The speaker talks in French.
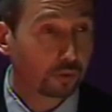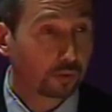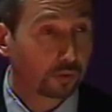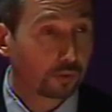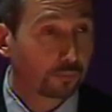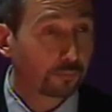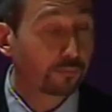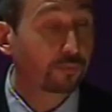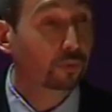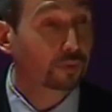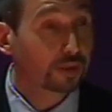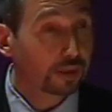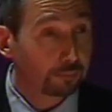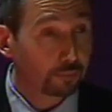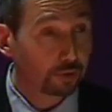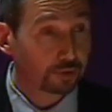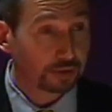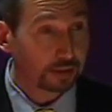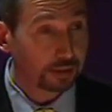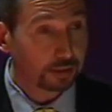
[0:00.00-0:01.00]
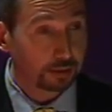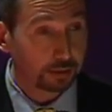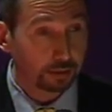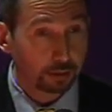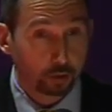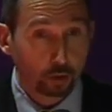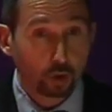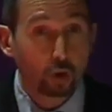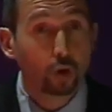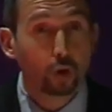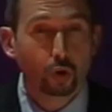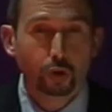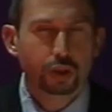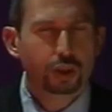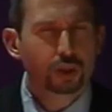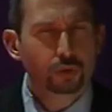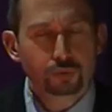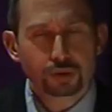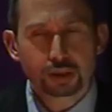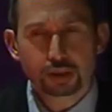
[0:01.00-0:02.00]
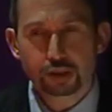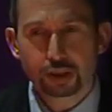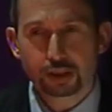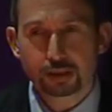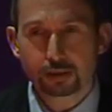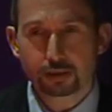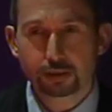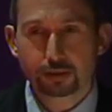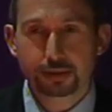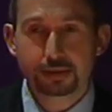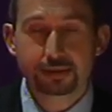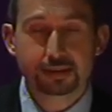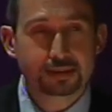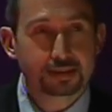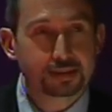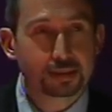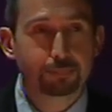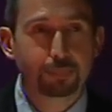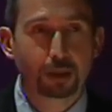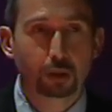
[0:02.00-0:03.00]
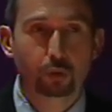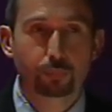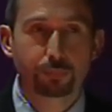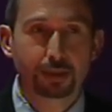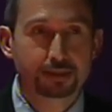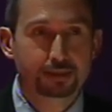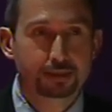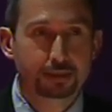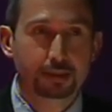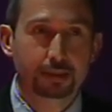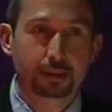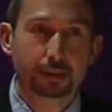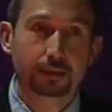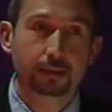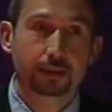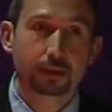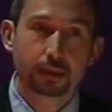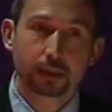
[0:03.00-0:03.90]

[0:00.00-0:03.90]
fondamentales qui ont déjà existé par le passé. Hein.